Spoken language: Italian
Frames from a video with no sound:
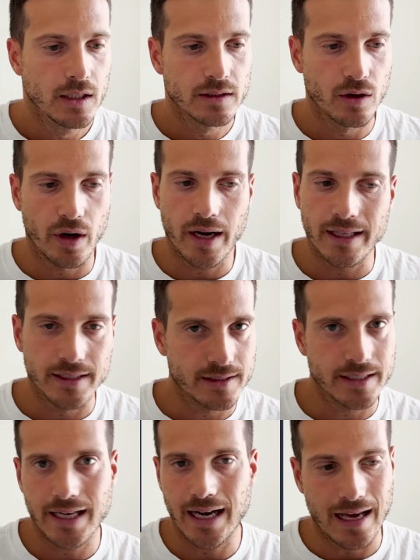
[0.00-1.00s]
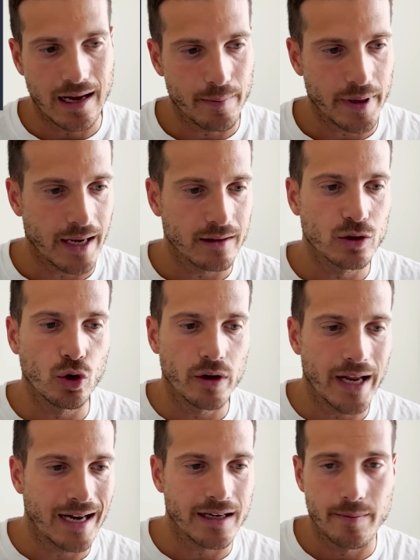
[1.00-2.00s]
Teo Hernandez e Calabria,
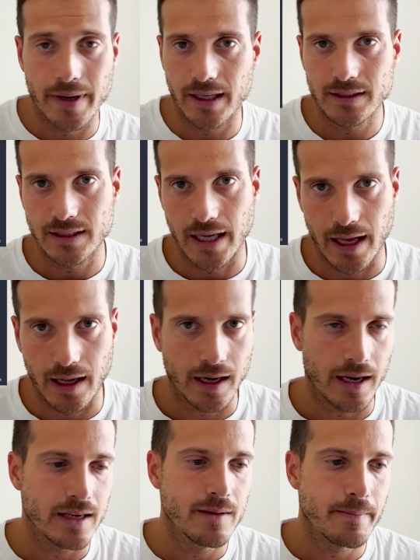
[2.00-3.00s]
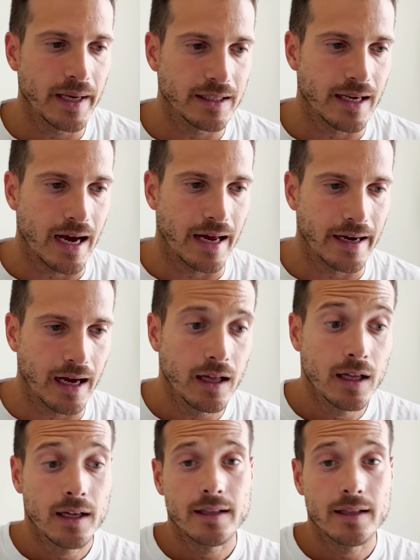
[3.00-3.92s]
Tonali e Benasser in mediana,